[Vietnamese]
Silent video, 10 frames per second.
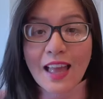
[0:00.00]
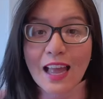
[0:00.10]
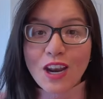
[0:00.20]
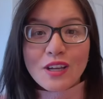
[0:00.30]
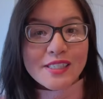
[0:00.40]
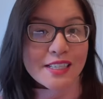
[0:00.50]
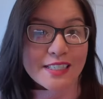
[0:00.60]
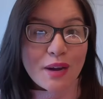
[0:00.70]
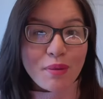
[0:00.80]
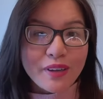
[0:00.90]
Hello, xin
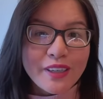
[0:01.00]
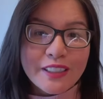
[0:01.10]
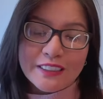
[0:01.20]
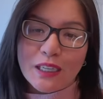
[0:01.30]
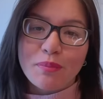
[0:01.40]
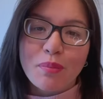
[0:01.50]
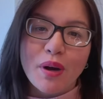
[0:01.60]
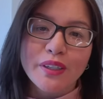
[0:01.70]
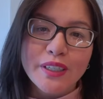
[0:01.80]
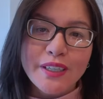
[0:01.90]
chào mọi người. Chào mừng
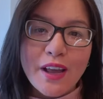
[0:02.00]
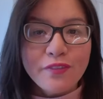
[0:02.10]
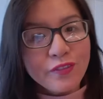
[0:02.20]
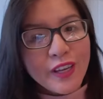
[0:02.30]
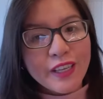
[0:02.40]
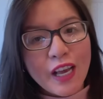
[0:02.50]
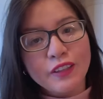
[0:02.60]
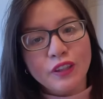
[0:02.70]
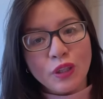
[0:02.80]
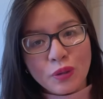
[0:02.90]
mọi người đến với
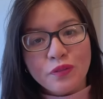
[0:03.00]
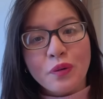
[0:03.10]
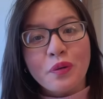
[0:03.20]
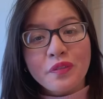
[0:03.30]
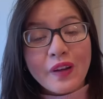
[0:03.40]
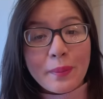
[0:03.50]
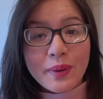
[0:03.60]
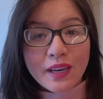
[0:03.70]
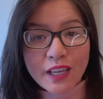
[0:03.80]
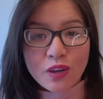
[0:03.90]
kênh Lưu Vũ
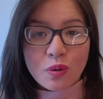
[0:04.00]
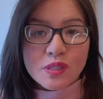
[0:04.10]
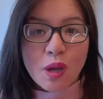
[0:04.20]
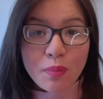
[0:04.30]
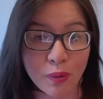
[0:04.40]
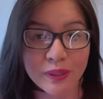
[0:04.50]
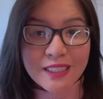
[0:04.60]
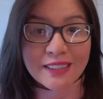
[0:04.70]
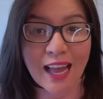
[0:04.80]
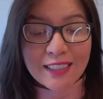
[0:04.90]
Family Cuộc sống ở
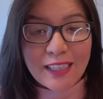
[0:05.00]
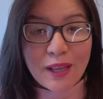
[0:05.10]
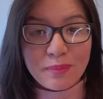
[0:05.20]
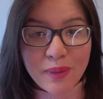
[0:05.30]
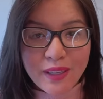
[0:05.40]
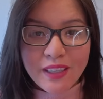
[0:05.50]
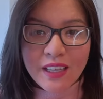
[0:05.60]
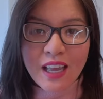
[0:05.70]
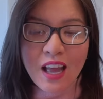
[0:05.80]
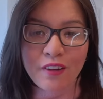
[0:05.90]
Wichita tại
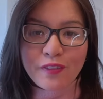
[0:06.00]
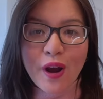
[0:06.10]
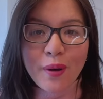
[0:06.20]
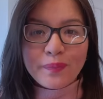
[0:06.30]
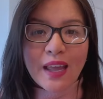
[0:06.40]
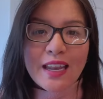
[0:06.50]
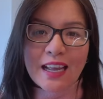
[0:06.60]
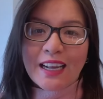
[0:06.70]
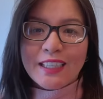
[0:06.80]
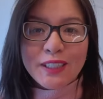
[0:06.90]
Mỹ. Và hôm nay là
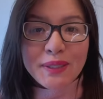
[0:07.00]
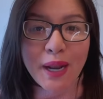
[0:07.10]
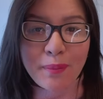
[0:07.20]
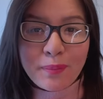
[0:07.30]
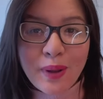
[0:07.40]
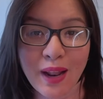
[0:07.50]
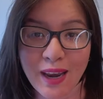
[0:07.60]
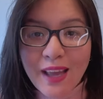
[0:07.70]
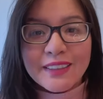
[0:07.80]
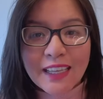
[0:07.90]
ngày thứ năm
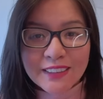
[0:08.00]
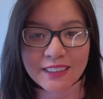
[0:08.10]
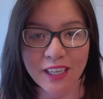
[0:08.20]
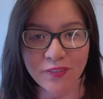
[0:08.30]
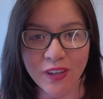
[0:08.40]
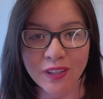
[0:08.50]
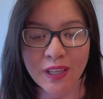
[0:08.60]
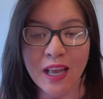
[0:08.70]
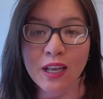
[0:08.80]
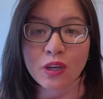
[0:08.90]
lễ Thanksgiving.
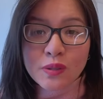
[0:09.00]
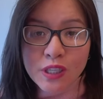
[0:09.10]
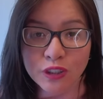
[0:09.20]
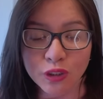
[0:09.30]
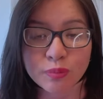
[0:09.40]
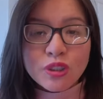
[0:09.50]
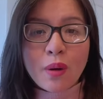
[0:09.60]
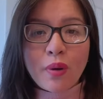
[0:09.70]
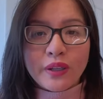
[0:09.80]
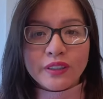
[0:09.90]
Lưu xin chúc cho
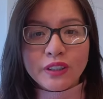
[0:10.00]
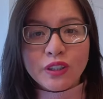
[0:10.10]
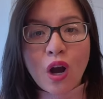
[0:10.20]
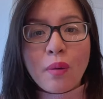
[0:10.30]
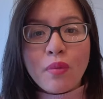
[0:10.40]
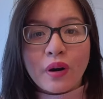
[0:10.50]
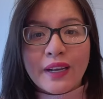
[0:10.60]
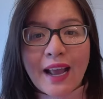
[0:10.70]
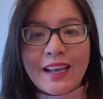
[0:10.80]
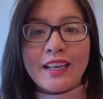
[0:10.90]
mọi người có một
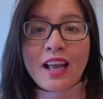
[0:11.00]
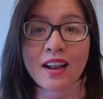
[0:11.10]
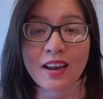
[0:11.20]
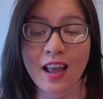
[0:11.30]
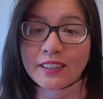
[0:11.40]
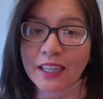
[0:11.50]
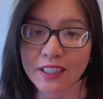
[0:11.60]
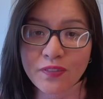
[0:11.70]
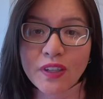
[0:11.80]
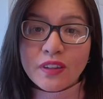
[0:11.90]
ngày lễ
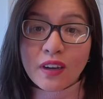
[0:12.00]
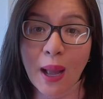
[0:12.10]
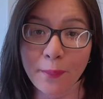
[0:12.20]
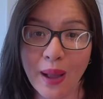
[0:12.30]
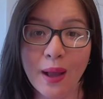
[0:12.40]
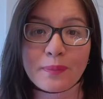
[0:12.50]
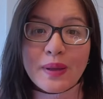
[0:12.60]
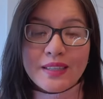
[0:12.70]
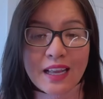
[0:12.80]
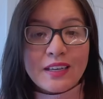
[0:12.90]
Thanksgiving thật ấm áp
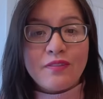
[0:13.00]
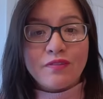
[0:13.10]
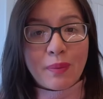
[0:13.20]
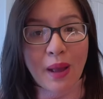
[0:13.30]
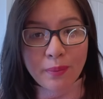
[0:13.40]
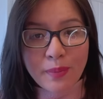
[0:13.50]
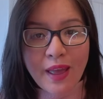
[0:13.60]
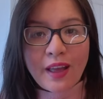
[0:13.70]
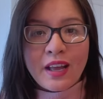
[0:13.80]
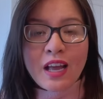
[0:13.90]
bên gia đình và bạn
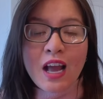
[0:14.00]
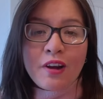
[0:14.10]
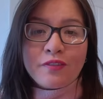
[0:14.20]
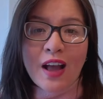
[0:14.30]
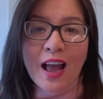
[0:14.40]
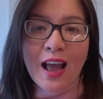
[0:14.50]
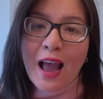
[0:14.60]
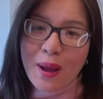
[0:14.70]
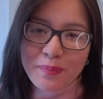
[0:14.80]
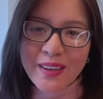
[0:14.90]
bè và
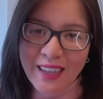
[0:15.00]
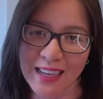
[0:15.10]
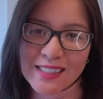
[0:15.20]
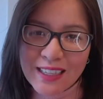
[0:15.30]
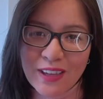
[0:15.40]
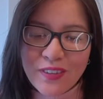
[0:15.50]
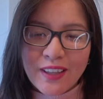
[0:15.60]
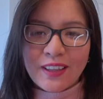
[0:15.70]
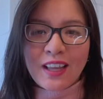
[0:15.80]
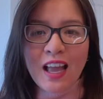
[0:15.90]
Happy
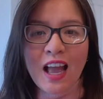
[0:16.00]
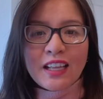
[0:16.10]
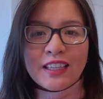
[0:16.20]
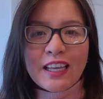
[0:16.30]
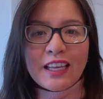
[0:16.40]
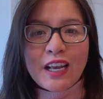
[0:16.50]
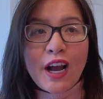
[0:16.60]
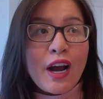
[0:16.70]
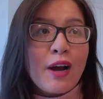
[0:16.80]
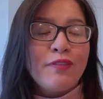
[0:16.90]
Thanksgiving. Thì
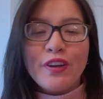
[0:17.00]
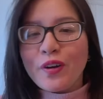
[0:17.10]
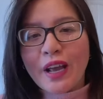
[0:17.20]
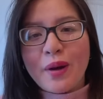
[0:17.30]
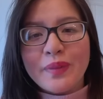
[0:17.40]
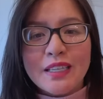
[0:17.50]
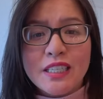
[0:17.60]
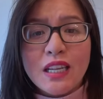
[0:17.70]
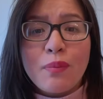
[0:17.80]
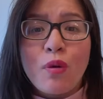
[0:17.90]
uh, video ngày hôm nay
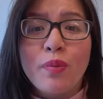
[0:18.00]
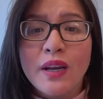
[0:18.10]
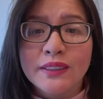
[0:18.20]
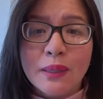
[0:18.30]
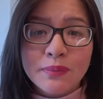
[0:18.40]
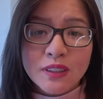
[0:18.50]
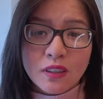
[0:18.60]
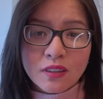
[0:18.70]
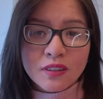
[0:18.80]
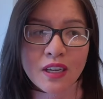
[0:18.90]
chỉ là một lời tâm
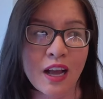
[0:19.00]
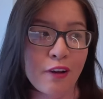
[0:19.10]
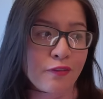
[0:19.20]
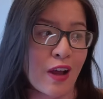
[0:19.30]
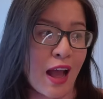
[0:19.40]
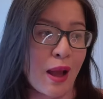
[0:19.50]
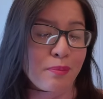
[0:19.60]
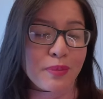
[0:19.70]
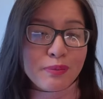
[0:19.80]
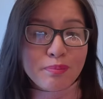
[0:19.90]
sự và
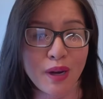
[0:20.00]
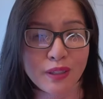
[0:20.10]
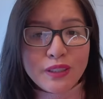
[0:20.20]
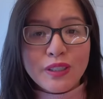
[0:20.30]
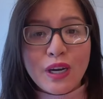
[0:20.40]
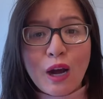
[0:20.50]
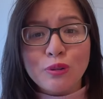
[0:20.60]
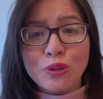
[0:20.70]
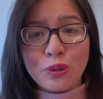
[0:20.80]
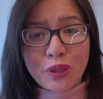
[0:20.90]
mình mới vừa lâu
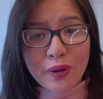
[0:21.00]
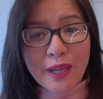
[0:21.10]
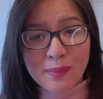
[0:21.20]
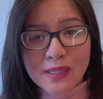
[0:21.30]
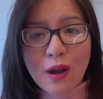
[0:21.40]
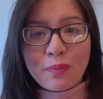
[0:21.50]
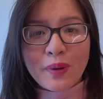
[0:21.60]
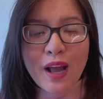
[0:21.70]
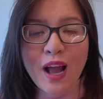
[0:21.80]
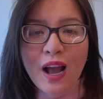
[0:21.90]
chùi dọn dẹp xong.
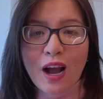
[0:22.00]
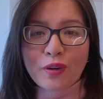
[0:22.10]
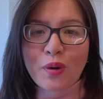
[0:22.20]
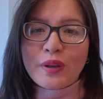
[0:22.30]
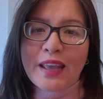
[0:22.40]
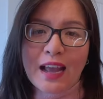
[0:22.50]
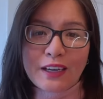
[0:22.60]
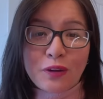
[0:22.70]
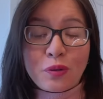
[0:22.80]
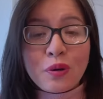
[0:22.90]
À, ngôi nhà
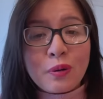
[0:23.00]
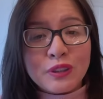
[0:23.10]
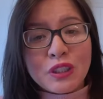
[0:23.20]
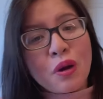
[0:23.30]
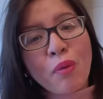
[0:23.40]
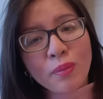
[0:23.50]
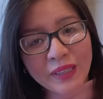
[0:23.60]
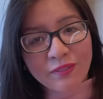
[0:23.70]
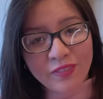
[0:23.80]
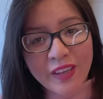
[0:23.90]
này của Lưu chỉ có bốn
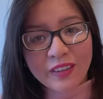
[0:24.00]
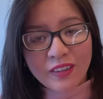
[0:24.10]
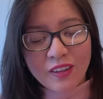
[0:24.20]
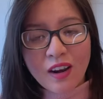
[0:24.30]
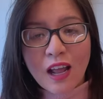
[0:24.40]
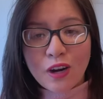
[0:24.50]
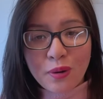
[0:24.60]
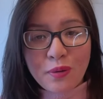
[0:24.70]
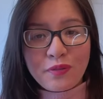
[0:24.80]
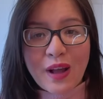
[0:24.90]
thành viên, đó là
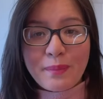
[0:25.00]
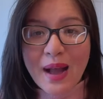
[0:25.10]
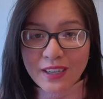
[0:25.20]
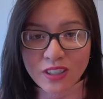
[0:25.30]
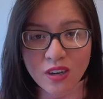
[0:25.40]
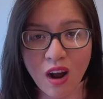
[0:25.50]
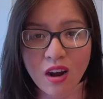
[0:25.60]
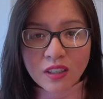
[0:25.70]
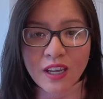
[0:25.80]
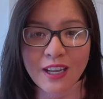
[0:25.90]
Lưu và ba đứa con,